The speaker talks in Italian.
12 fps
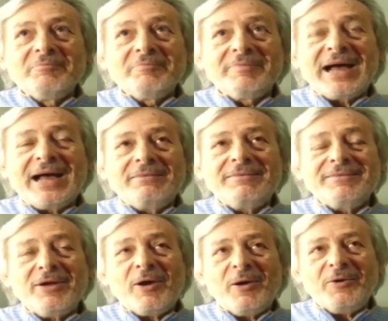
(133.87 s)
Ma
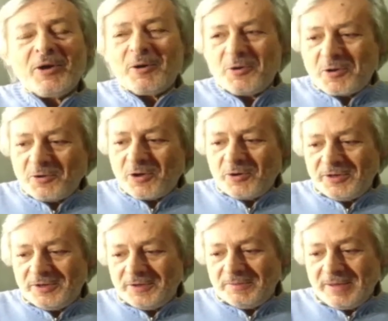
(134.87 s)
no, no, no, no.
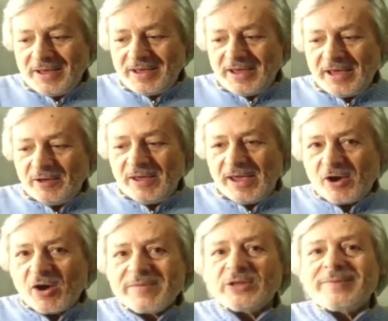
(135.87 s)
Io,
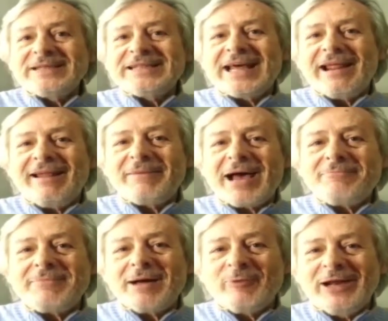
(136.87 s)
è come domandare alla
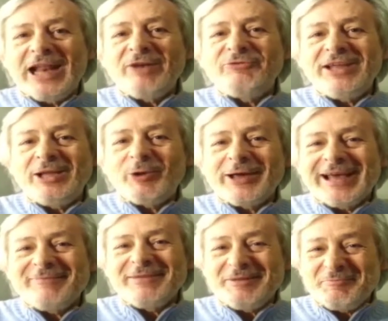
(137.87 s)
mamma qual è il figlio
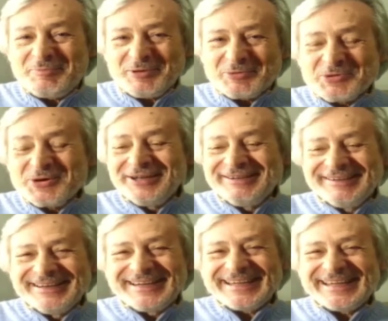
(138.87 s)
che ami di più. Arthur
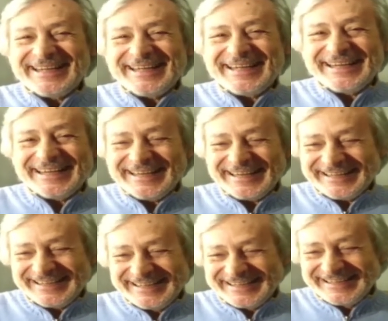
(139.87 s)
Miller diceva
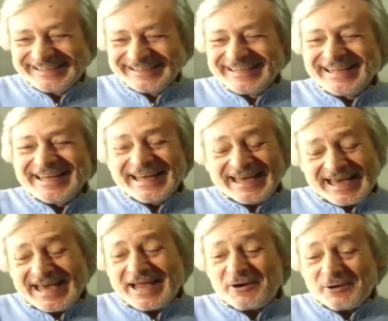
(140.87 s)
erano tutti i miei figli, lo
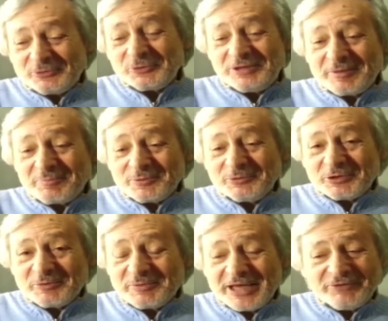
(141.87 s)
so. Erano tutti
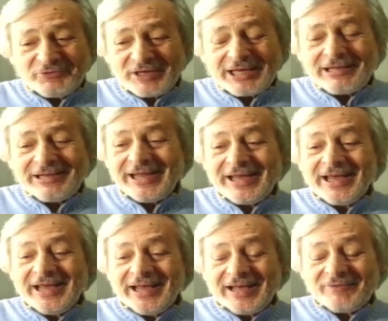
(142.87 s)
appunto miei
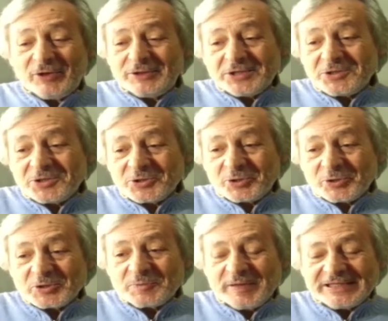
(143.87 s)
figli, a volte ci
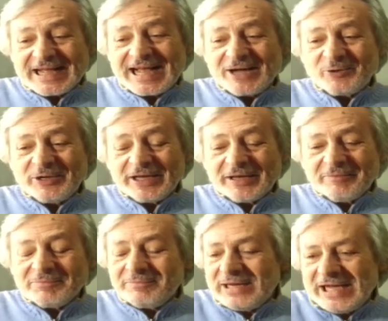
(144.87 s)
sono spettacoli
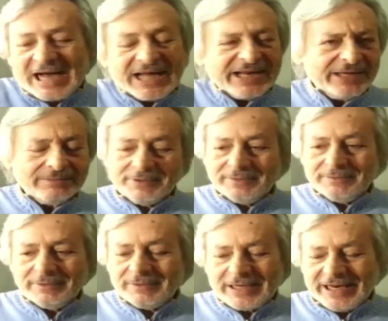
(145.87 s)
che magari
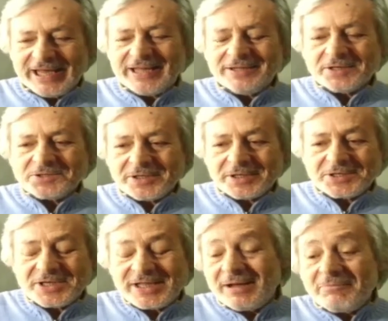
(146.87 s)
eh, credi, eccetera,
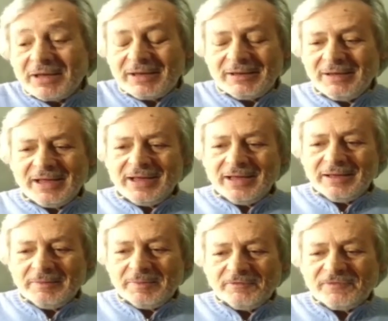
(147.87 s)
eccetera, ma
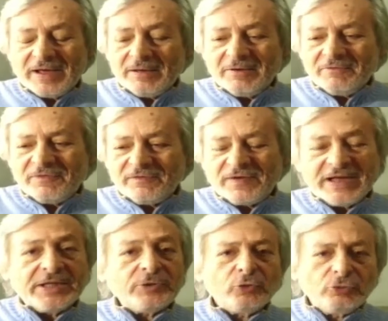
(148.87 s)
eh, fai,
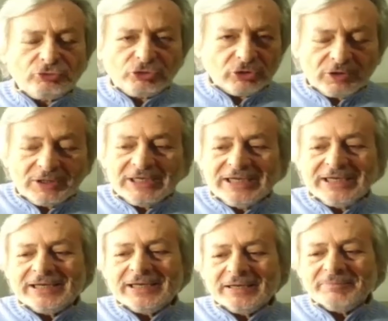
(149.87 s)
fai di tutto,
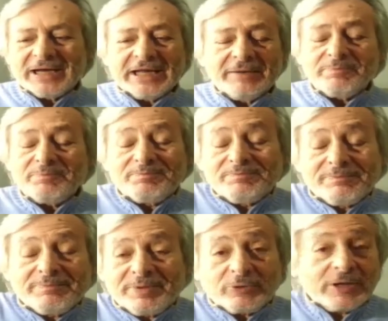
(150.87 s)
eh, magari
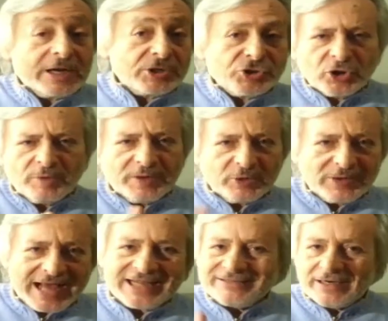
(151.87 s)
per una ragione o per
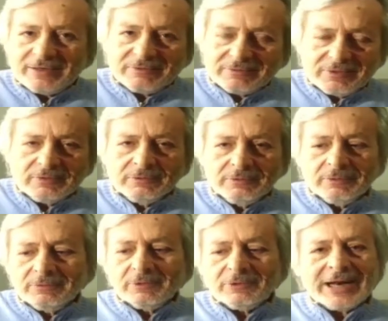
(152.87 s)
un'altra, non,
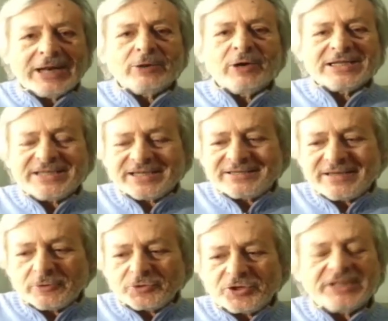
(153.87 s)
non, non, hanno la
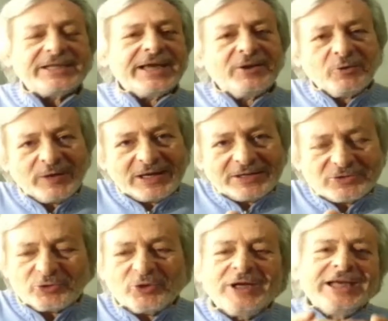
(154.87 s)
stessa riuscita, ecco quelli
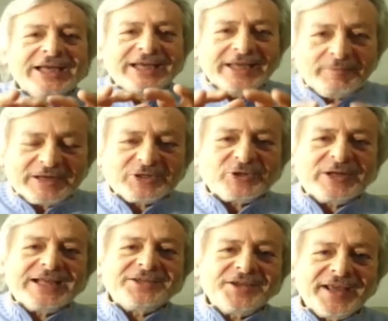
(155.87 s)
sono i
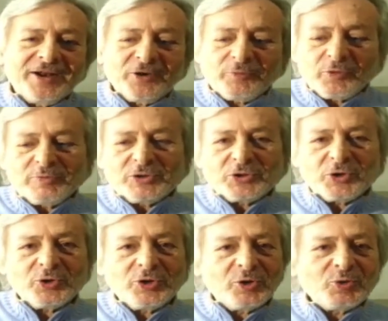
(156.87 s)
personaggi che hanno più
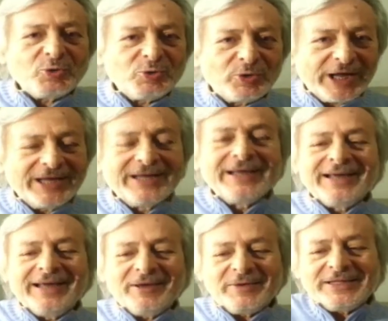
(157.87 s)
bisogno di cure
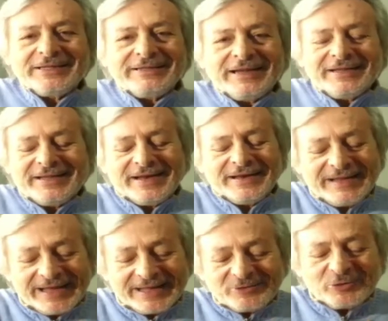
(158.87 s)
e quindi te li tieni
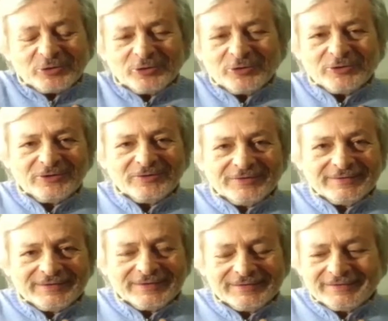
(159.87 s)
dentro
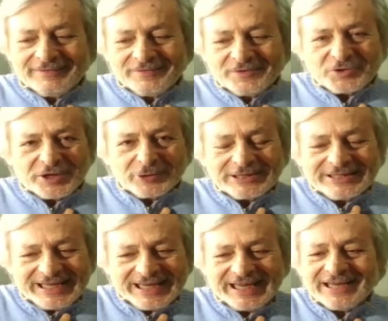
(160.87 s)
vicino a
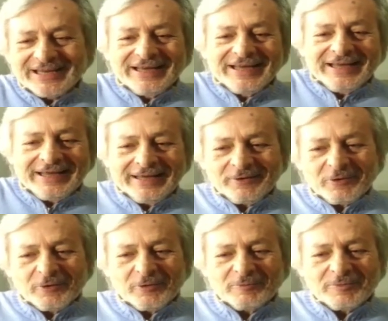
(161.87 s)
te eh,
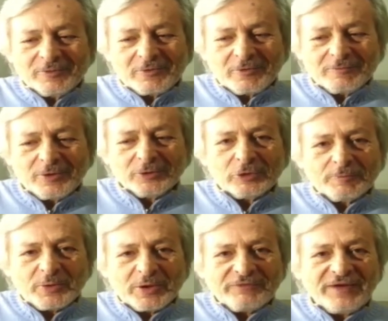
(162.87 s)
con, con,
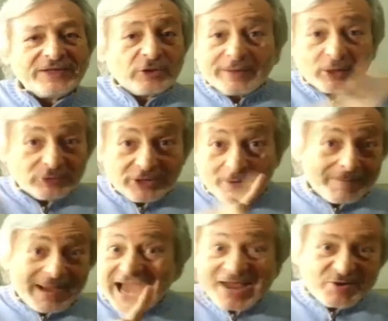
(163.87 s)
molto più affetto, ma non
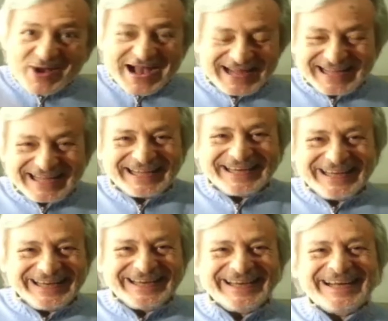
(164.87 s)
dirò mai guarda.
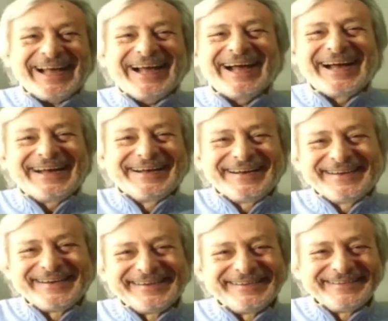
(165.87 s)
Certo, sono i bambini
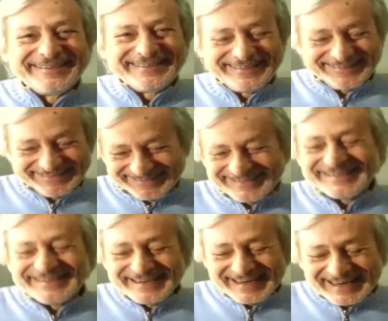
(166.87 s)
più deboli.
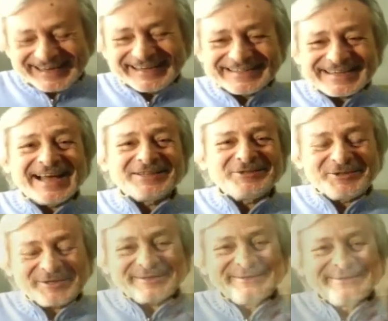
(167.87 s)
Esatto.